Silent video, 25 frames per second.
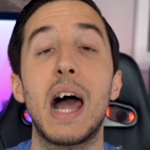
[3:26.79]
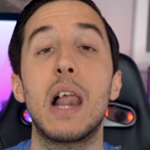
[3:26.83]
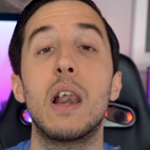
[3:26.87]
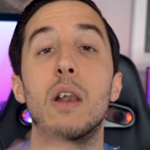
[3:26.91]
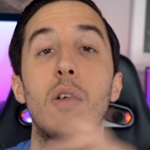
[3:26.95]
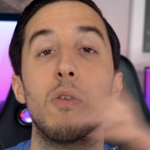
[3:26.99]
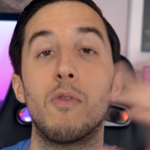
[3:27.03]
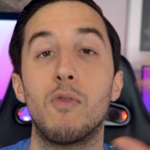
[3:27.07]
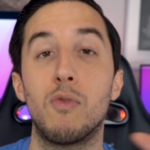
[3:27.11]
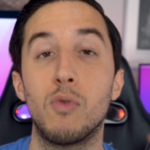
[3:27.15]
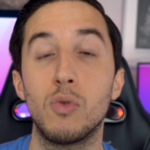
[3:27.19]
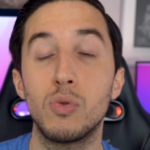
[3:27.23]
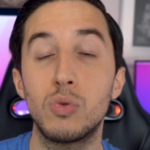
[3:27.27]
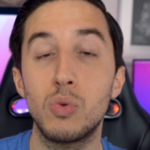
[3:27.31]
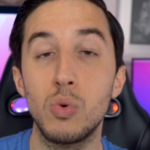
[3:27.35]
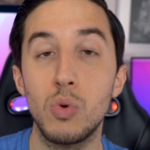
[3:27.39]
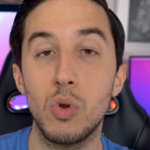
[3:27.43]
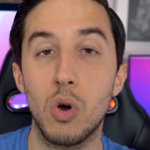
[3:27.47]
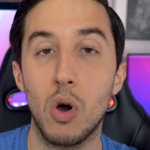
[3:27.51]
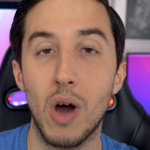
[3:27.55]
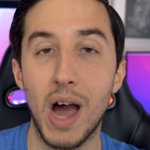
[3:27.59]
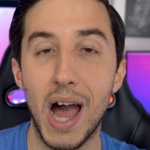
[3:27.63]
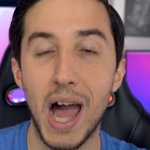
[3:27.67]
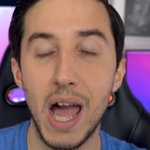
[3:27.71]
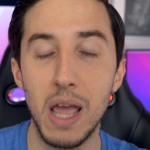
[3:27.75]
al
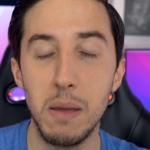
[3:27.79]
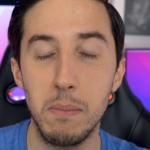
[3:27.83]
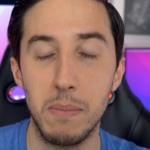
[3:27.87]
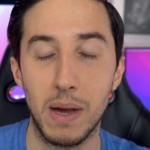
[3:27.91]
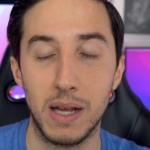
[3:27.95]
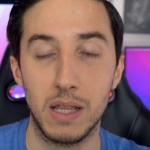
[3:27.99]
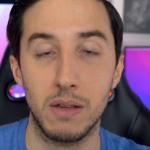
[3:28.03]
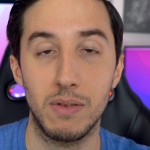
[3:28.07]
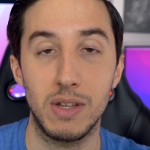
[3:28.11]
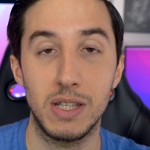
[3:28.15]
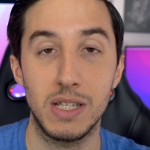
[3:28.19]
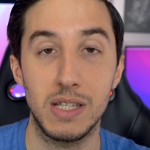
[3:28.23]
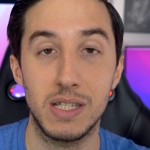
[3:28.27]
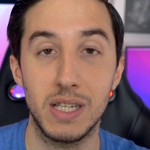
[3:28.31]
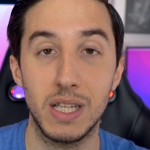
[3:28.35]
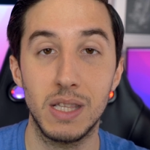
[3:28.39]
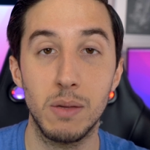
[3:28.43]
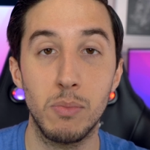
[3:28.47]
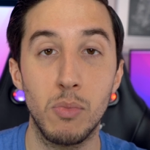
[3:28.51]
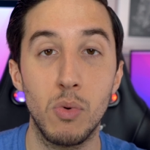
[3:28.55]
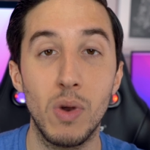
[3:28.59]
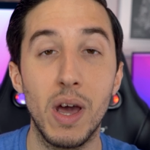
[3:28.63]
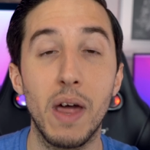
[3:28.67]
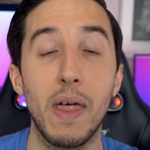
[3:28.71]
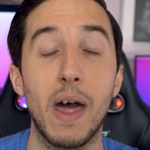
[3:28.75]
futuro iMac de 27
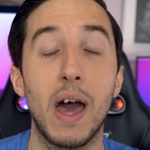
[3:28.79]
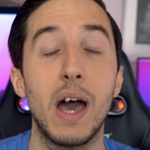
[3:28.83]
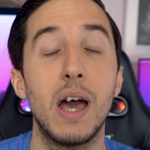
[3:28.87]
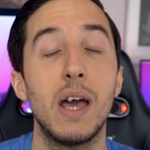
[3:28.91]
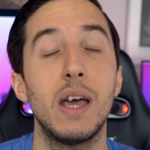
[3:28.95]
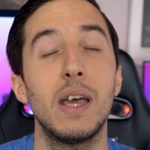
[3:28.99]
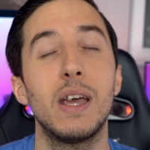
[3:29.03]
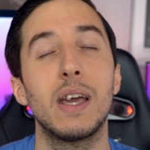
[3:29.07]
pulgadas.